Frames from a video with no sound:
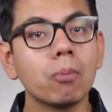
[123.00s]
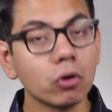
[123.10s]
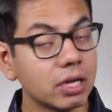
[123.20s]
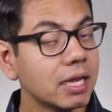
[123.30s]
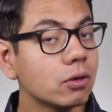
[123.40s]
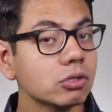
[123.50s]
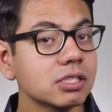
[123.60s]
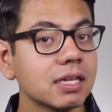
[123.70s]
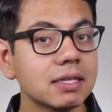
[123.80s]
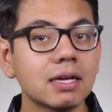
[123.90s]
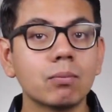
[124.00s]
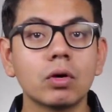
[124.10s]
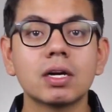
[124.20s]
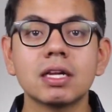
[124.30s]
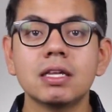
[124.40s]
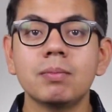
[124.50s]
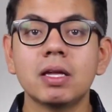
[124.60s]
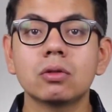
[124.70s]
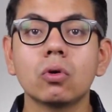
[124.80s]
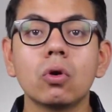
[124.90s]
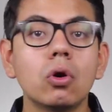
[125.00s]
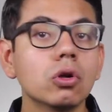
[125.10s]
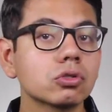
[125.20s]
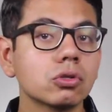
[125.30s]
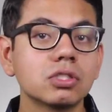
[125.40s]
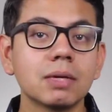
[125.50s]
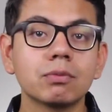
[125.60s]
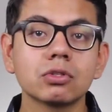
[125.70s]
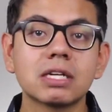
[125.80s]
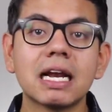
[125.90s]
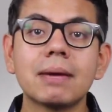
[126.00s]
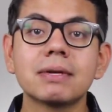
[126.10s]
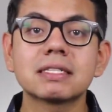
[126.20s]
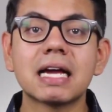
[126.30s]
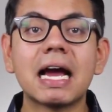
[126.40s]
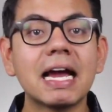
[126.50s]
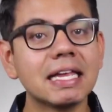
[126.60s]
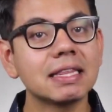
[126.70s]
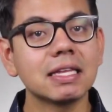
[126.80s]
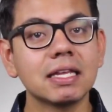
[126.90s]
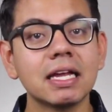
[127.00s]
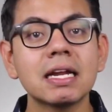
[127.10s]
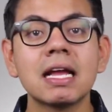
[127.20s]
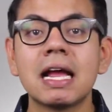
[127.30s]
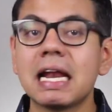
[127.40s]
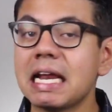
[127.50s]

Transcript: por qué goza de tan buen rendimiento, los conceptos claves a entender,